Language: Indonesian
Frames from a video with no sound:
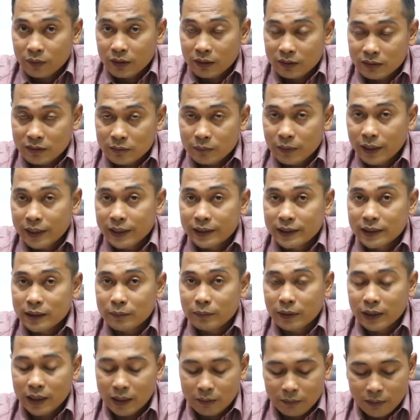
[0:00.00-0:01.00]

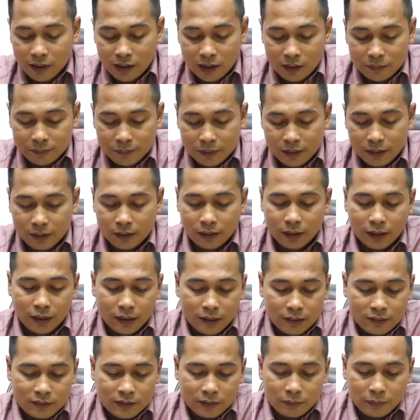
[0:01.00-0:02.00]
Sebaiknya bagaimana, Pak?
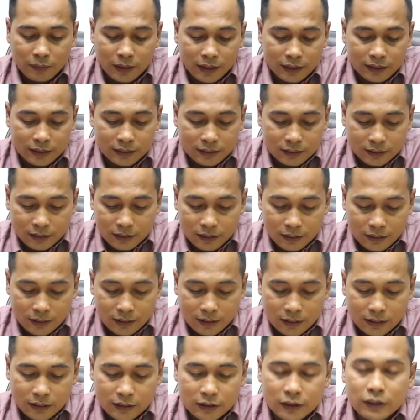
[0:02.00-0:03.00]

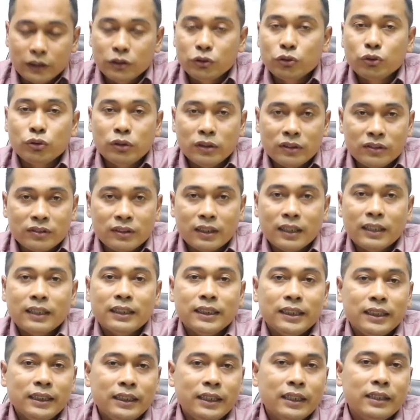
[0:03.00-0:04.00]
Sebaiknya ditulislah
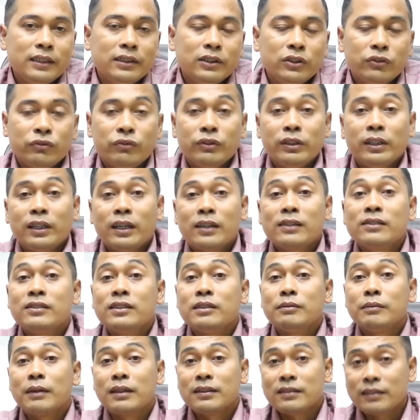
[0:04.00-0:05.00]

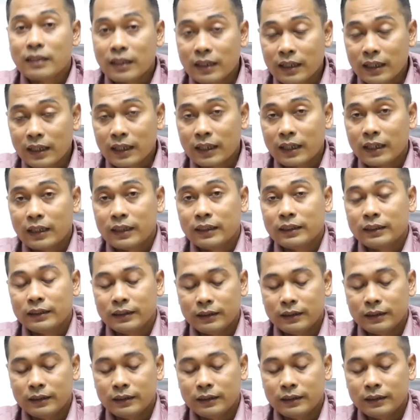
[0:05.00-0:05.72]
identifikasi masalah.